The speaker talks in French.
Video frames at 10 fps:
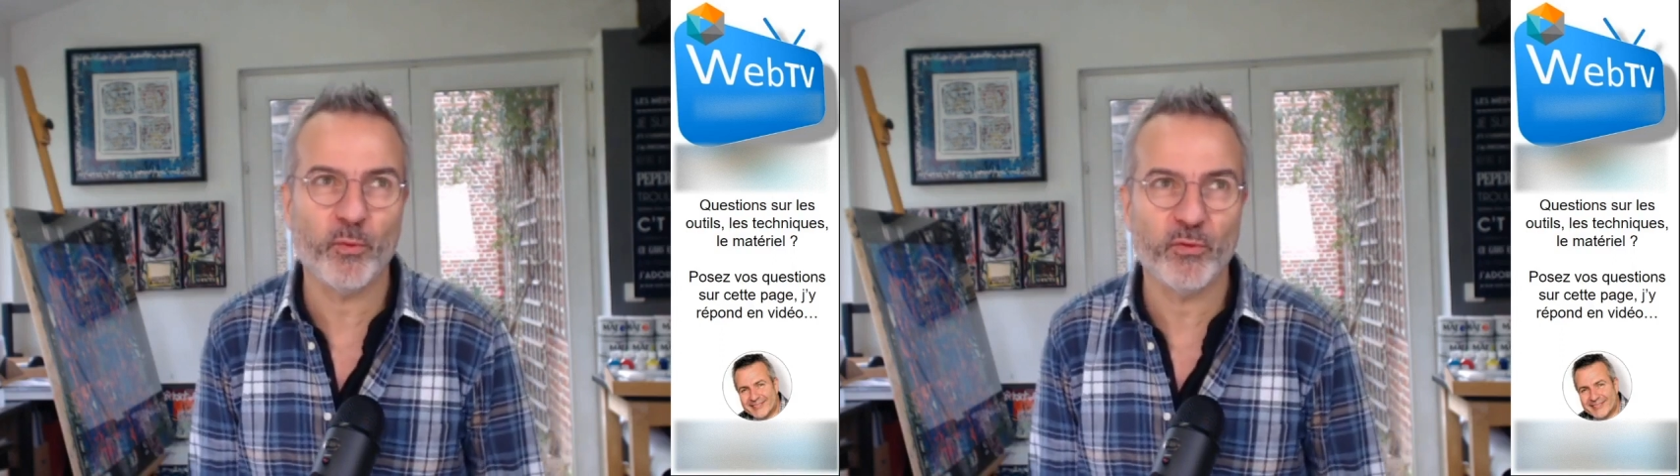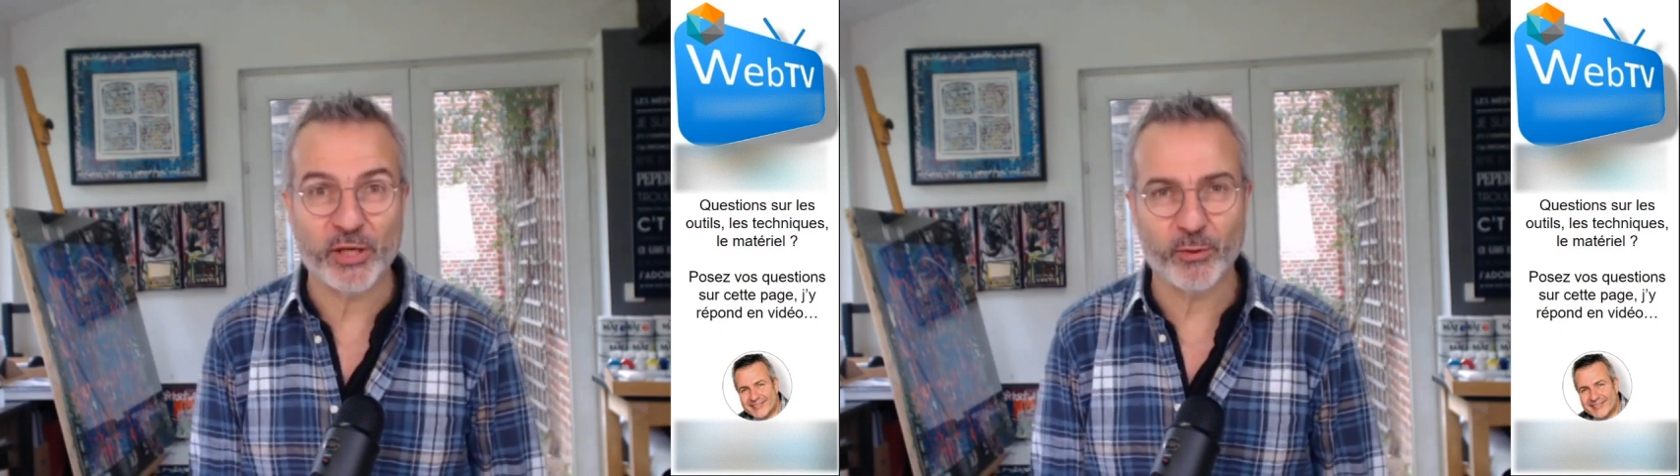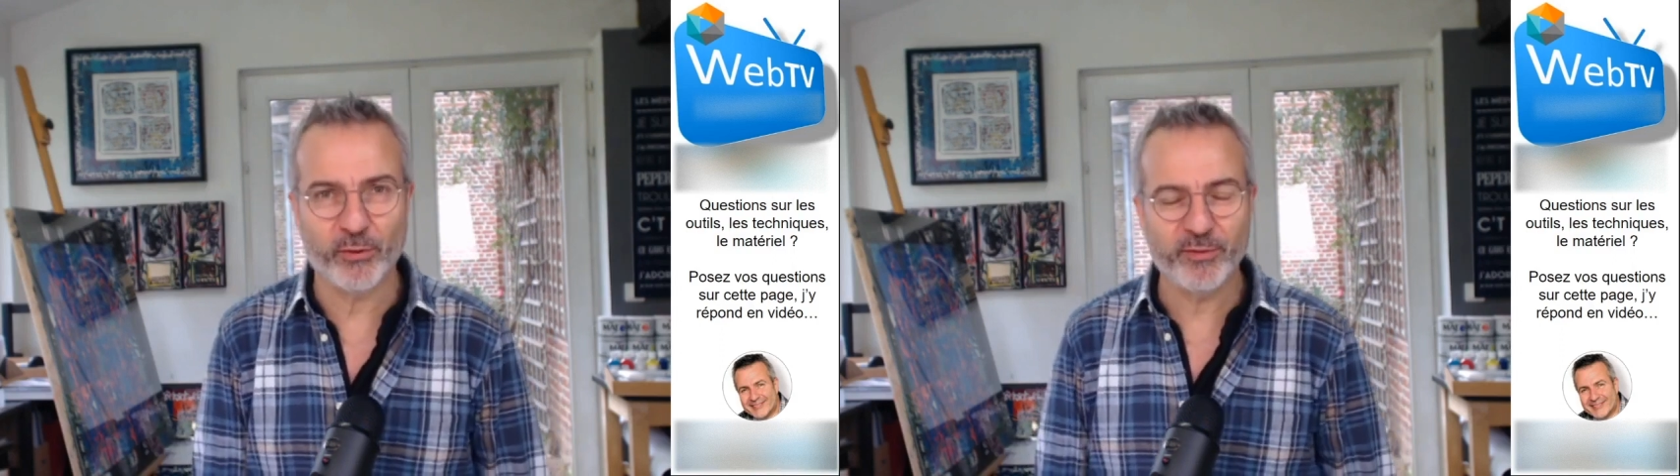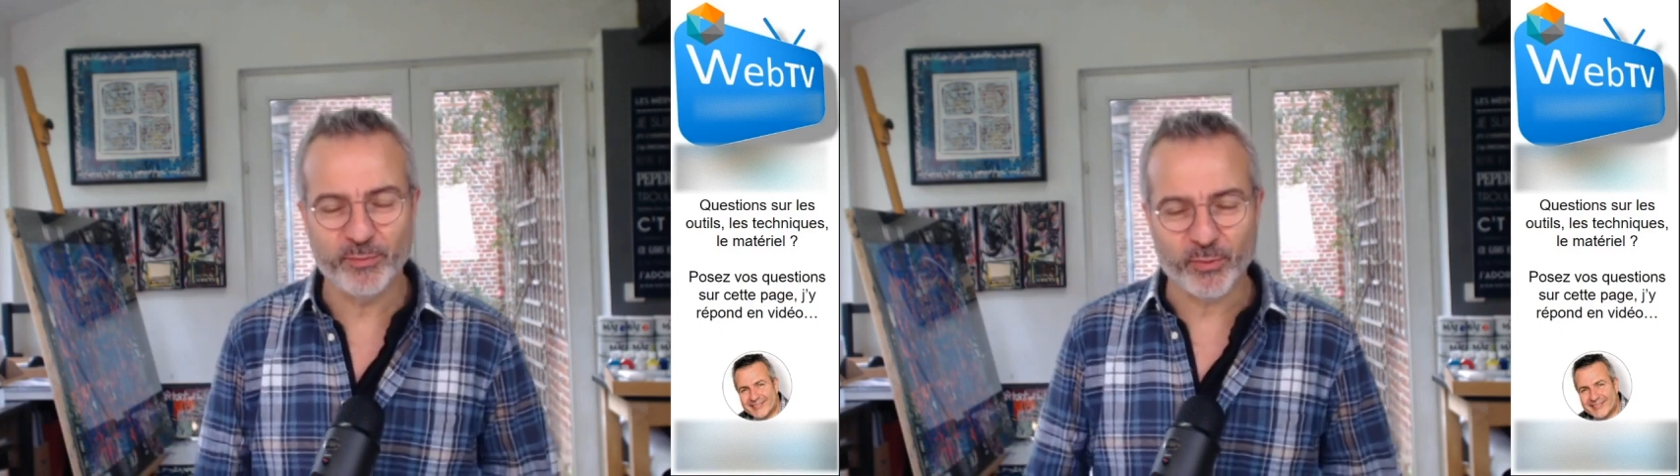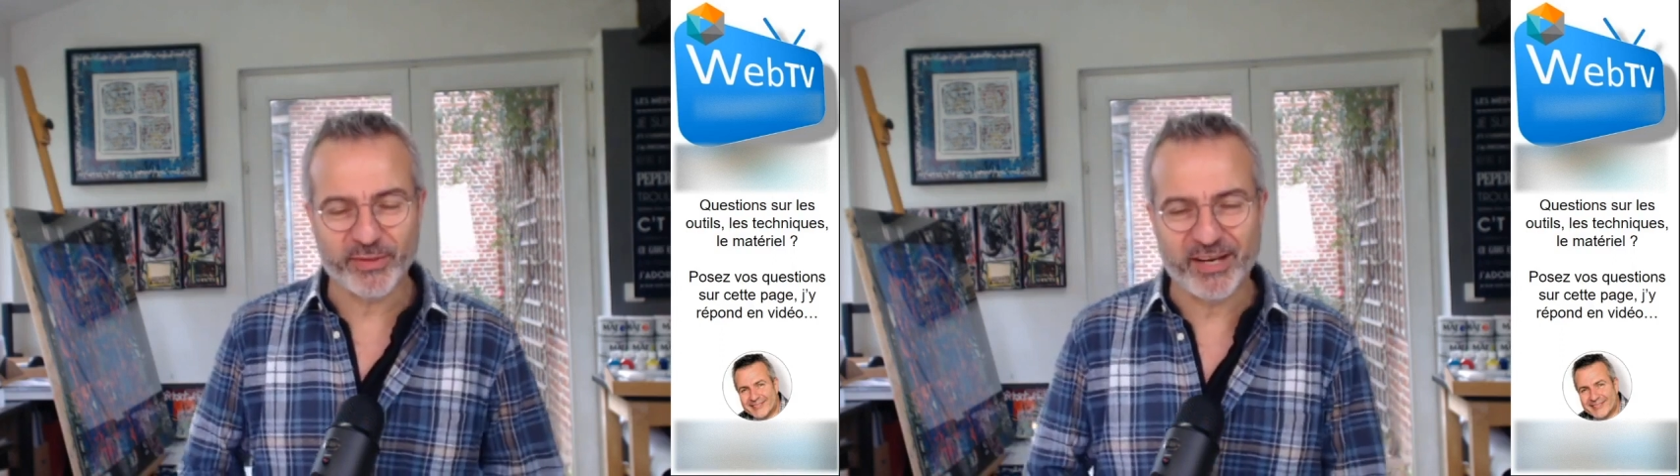jingle
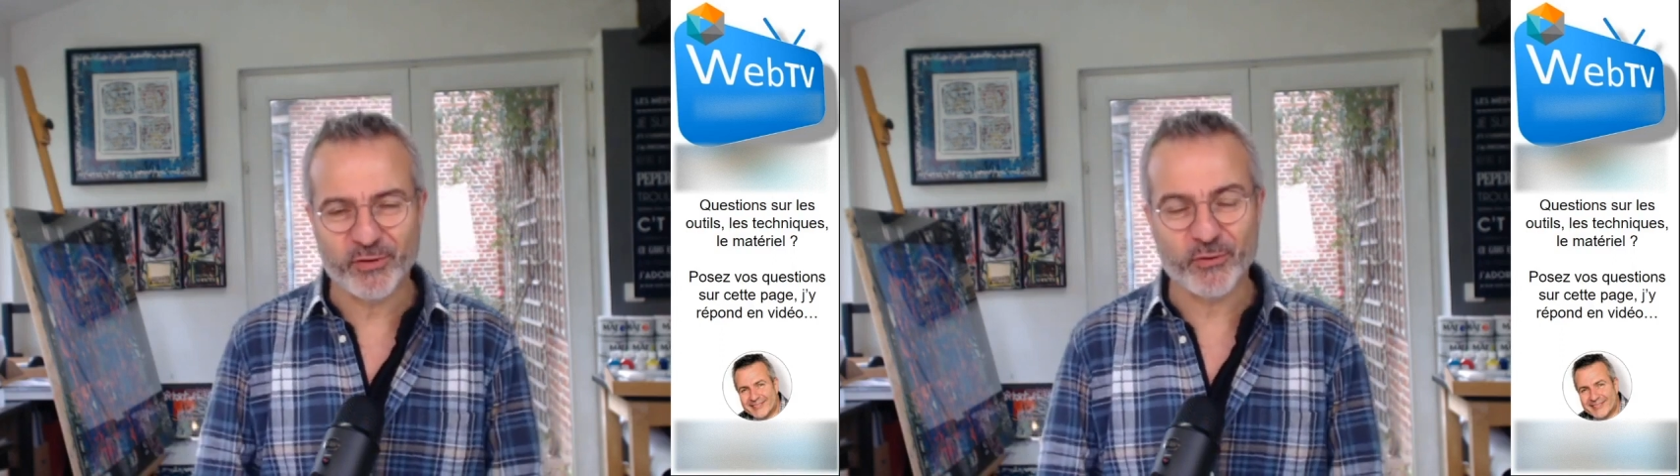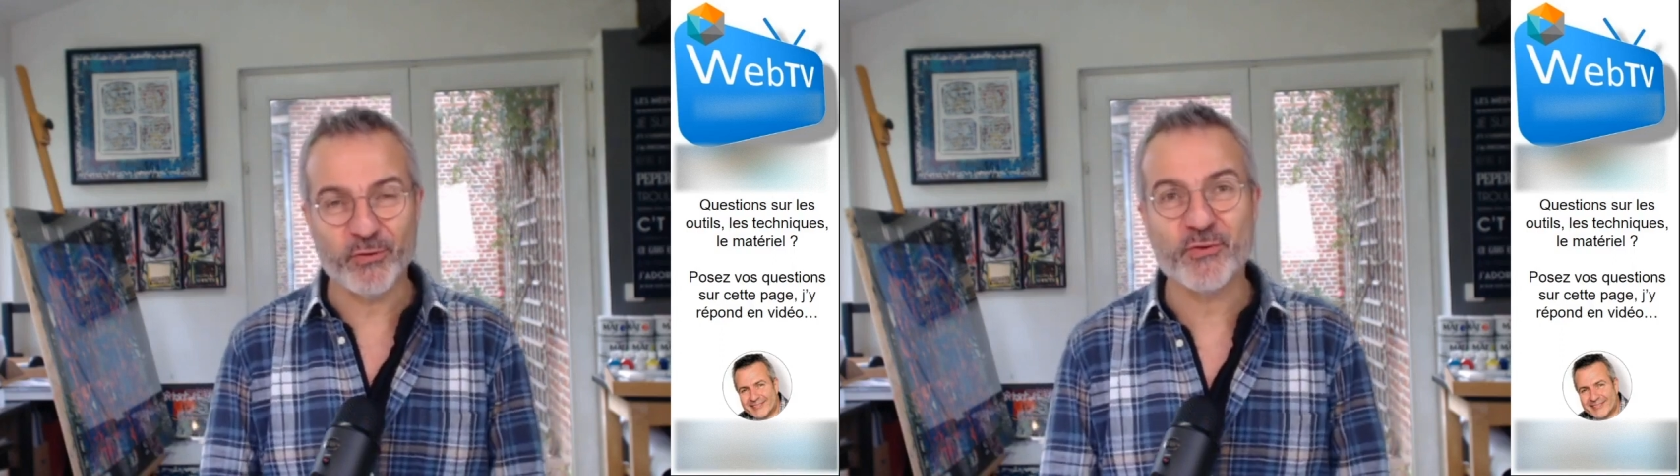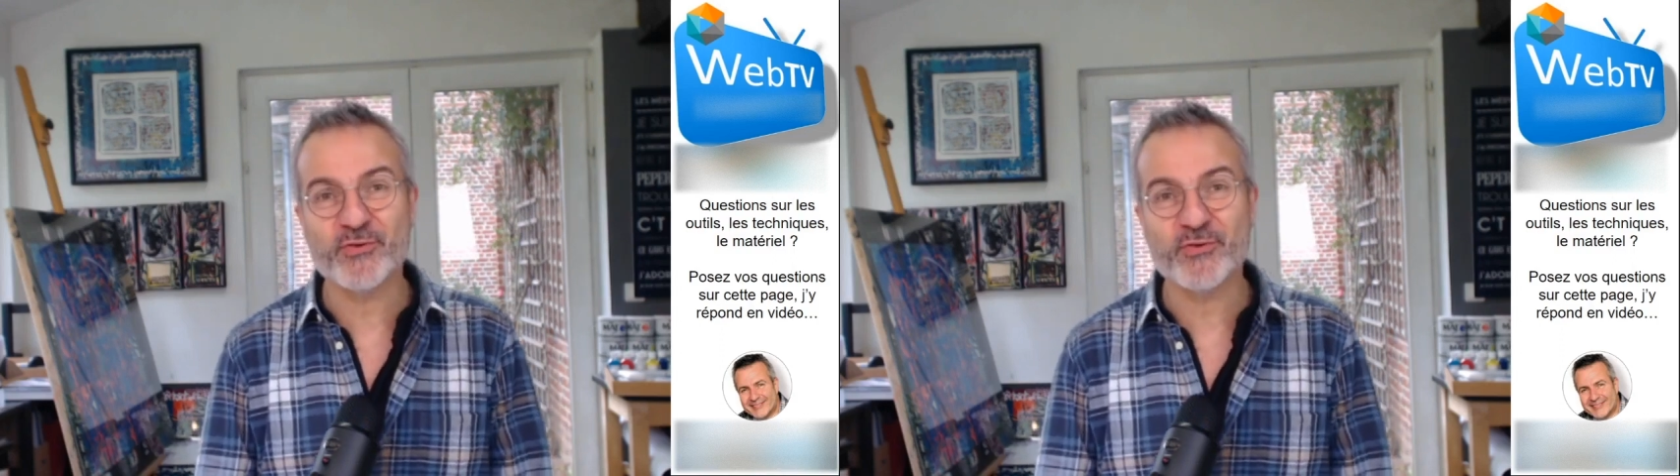pour quelques